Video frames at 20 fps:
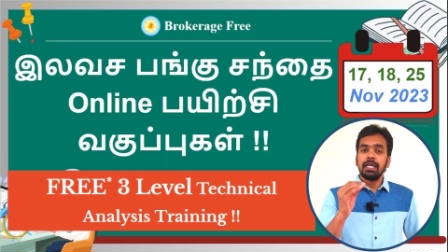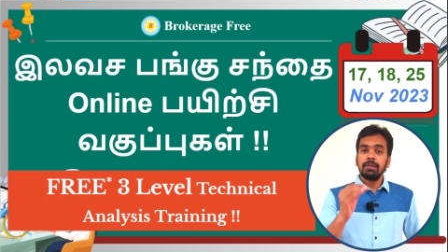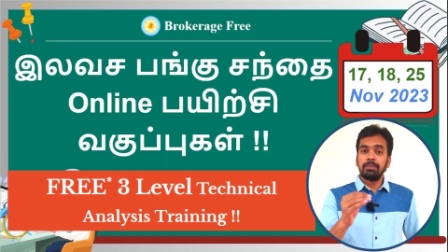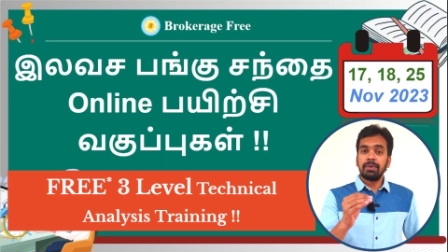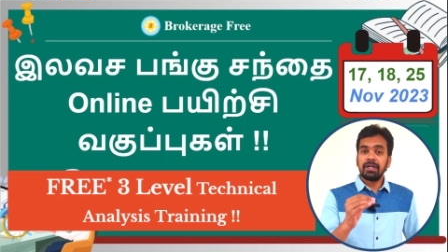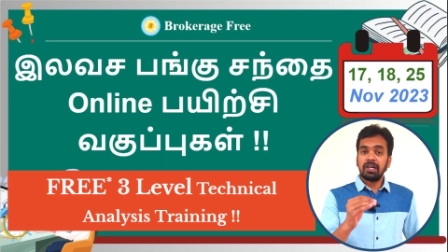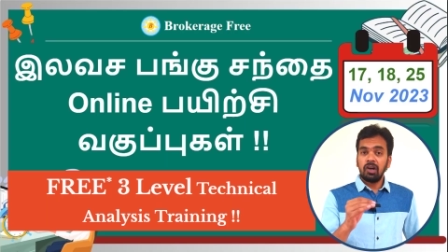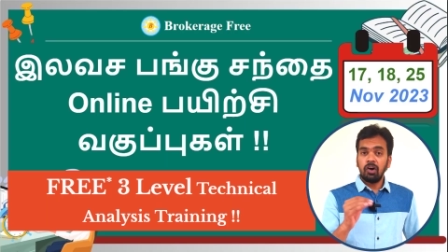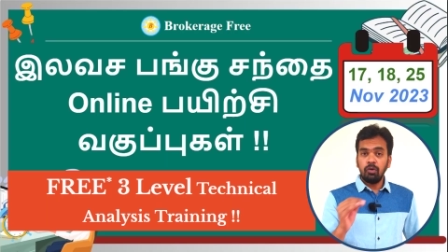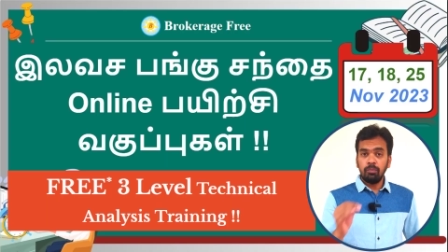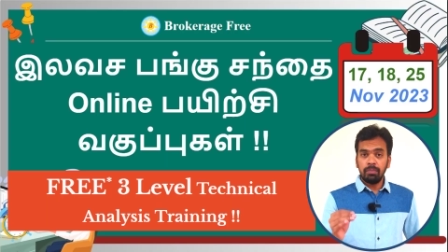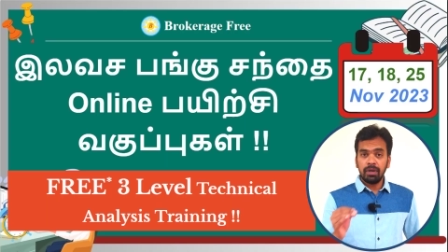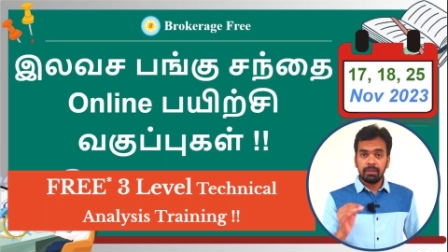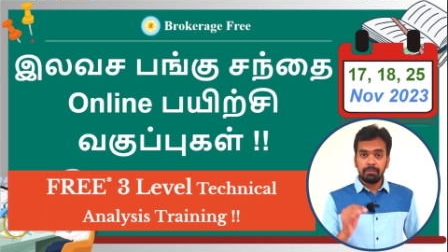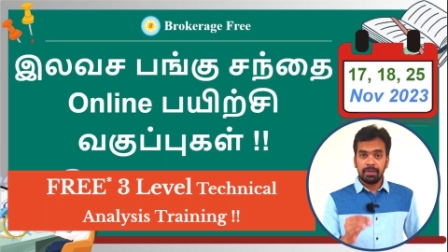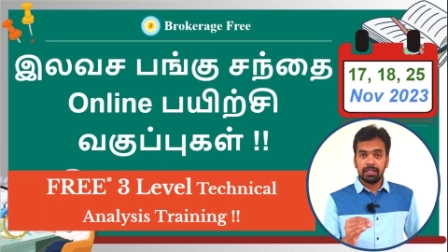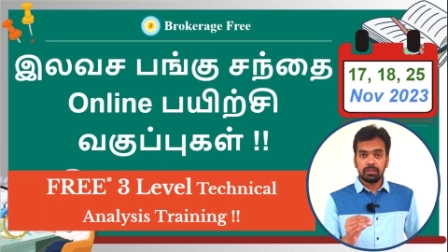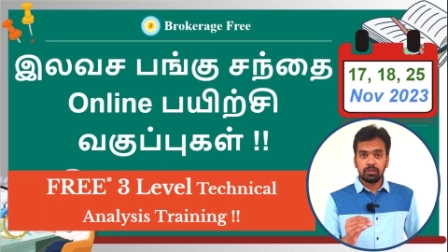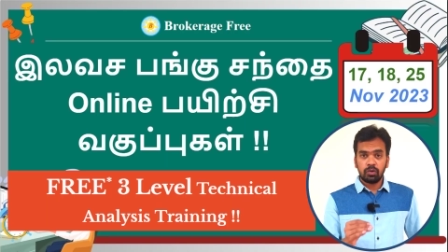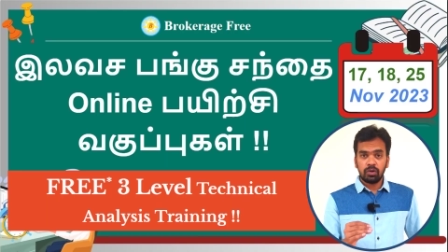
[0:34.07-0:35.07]
இப்போ நவம்பர்
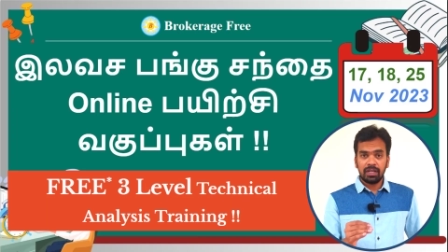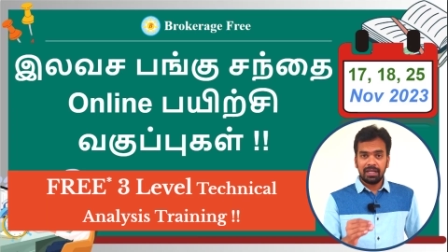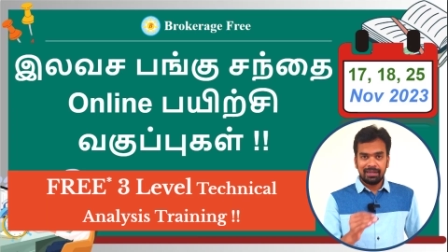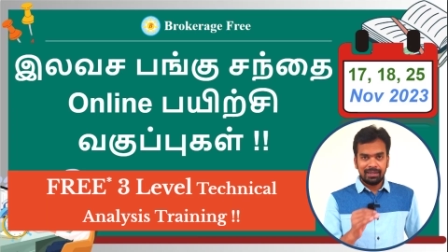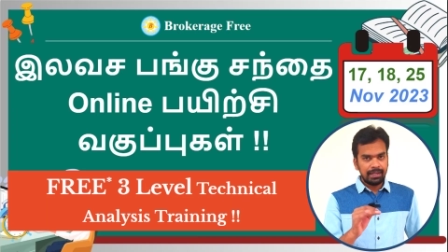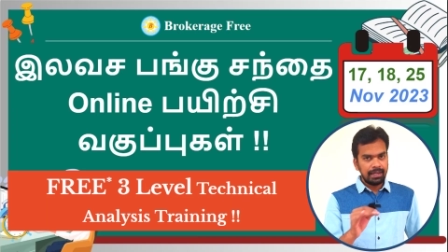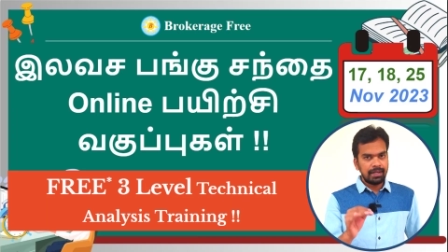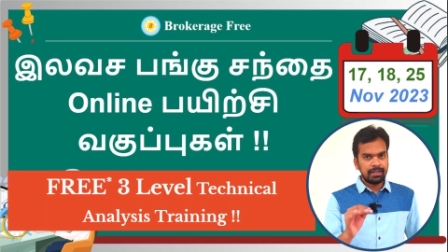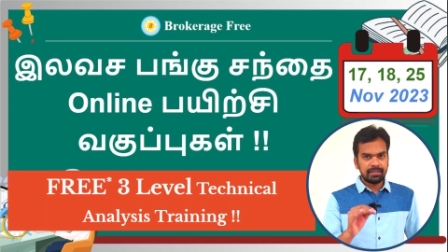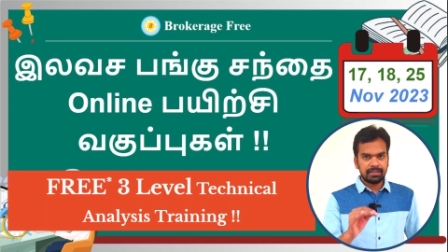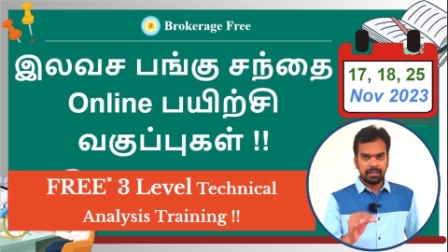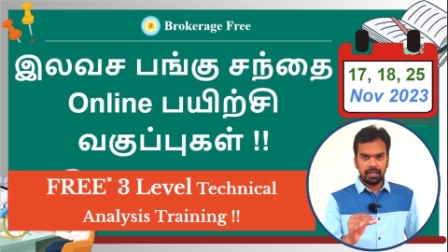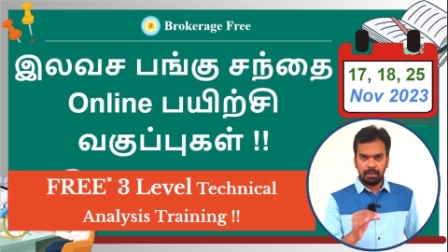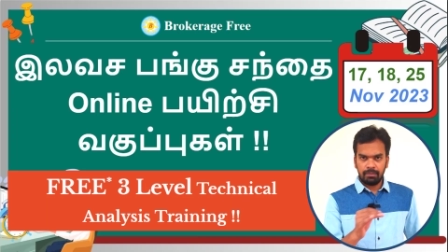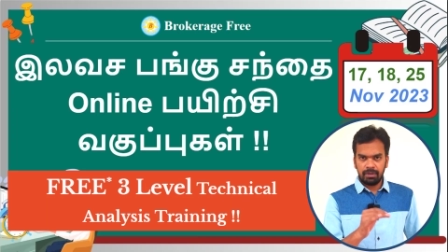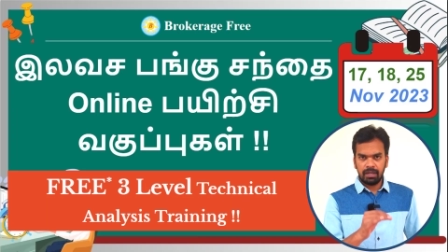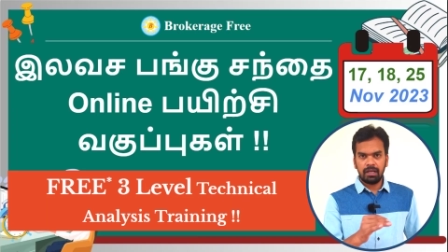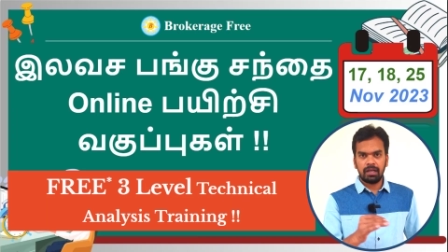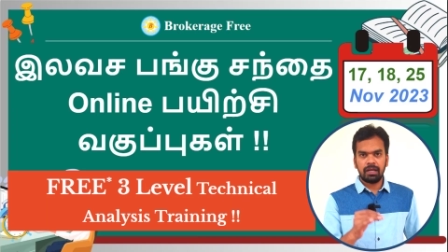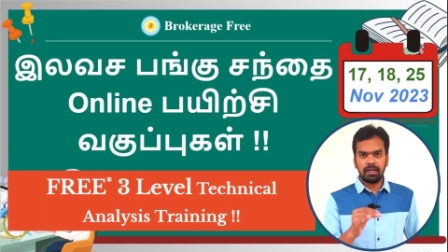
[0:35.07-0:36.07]
மந்தோடைய டேட்ஸ்
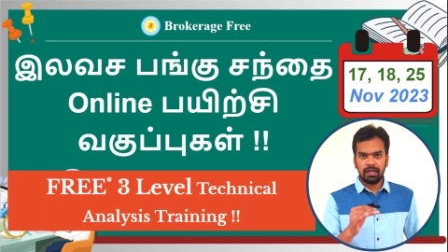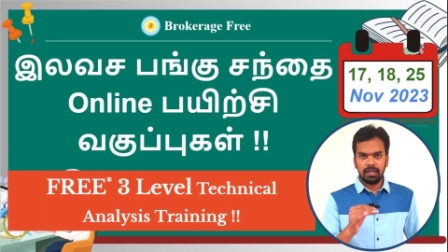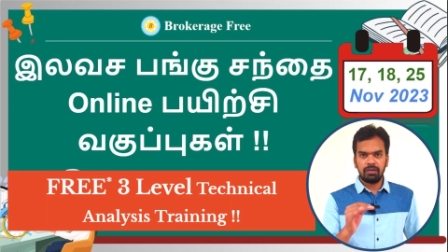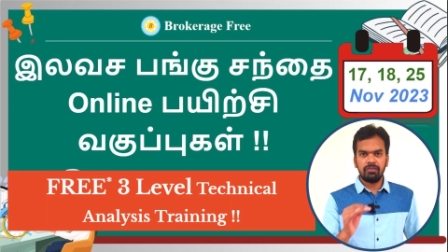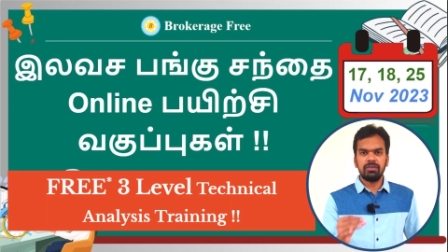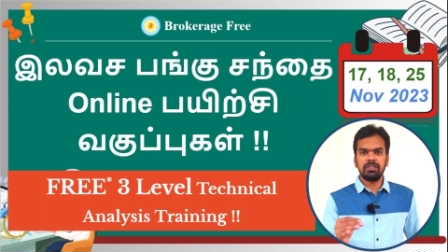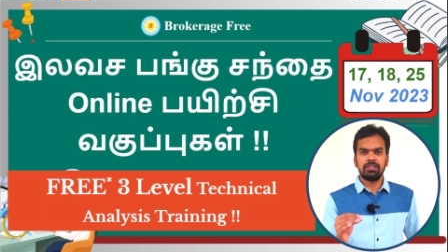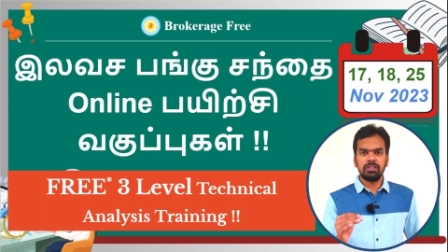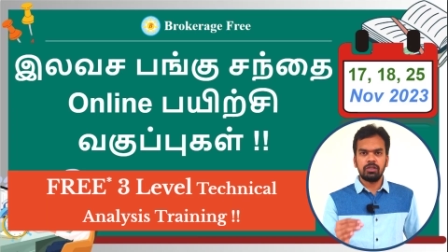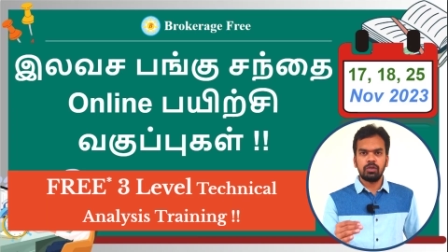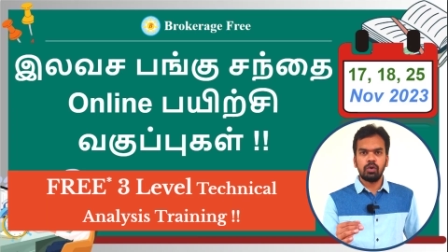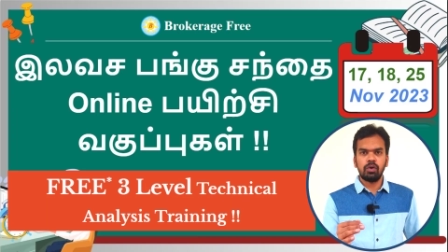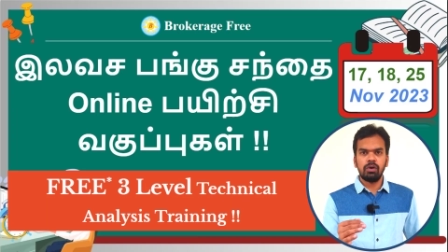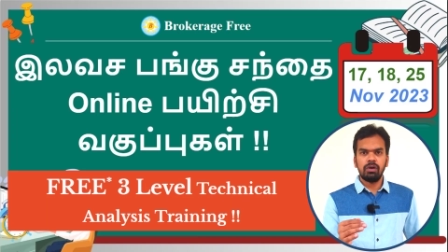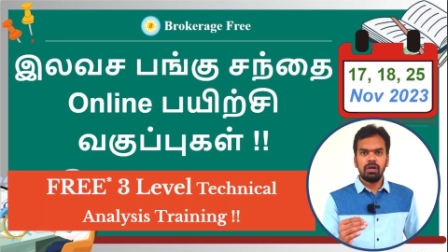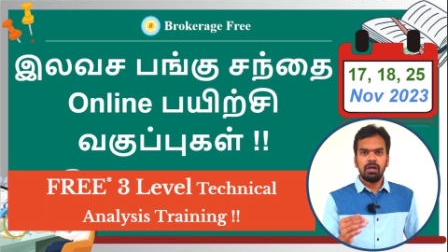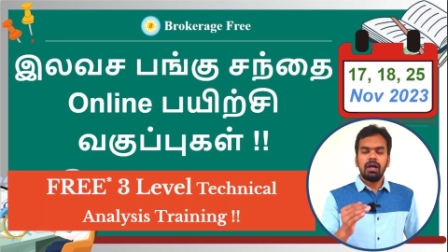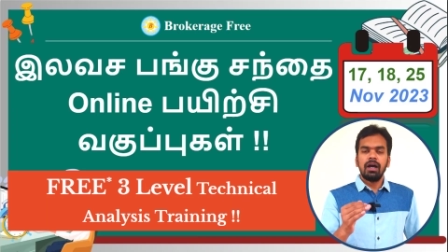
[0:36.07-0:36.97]
எல்லாமே நாங்கள் அறிவிச்சிட்டோம்